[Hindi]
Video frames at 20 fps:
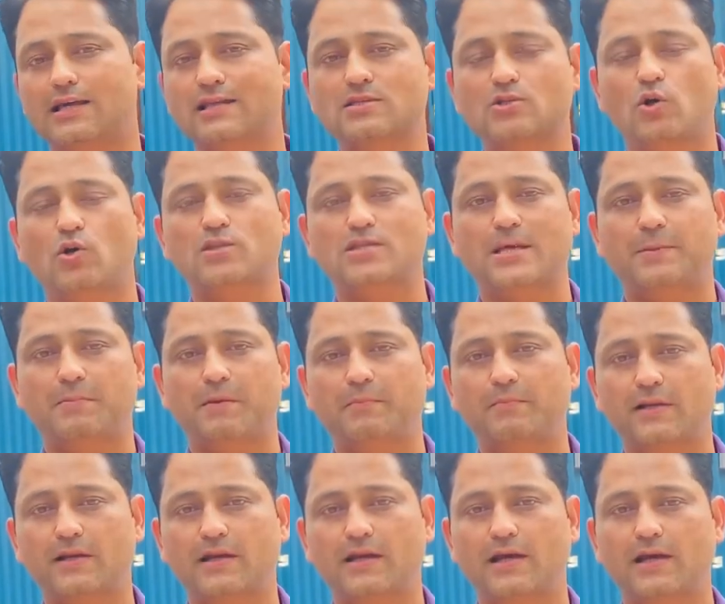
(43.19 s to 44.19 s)
किस कॉन्सेप्ट पे
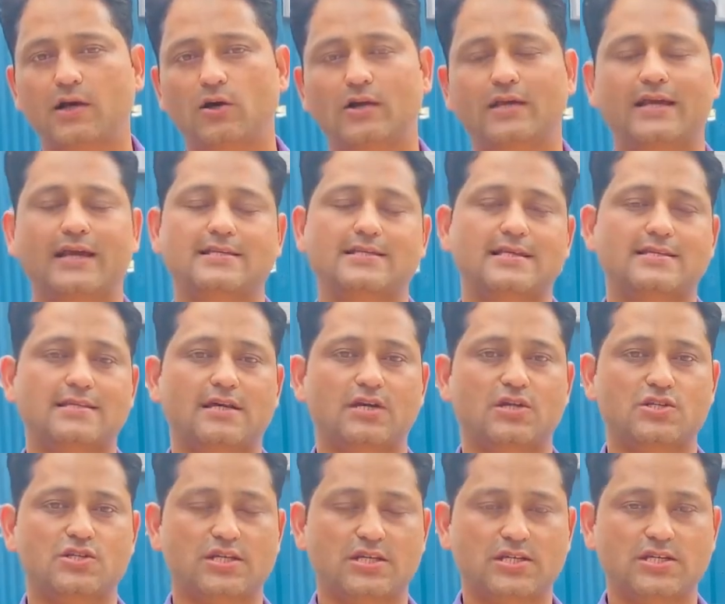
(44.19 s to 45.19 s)
बन रहा है और कैसा इसका
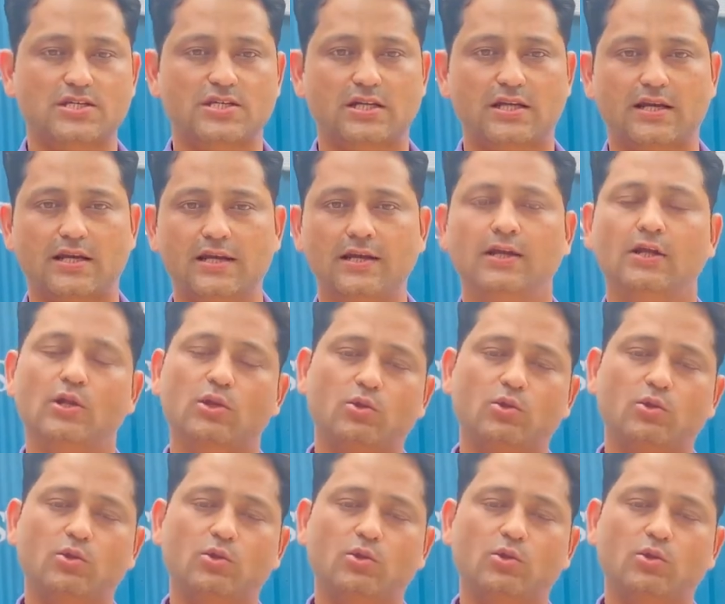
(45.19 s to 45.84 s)
कंस्ट्रक्शन चल रहा है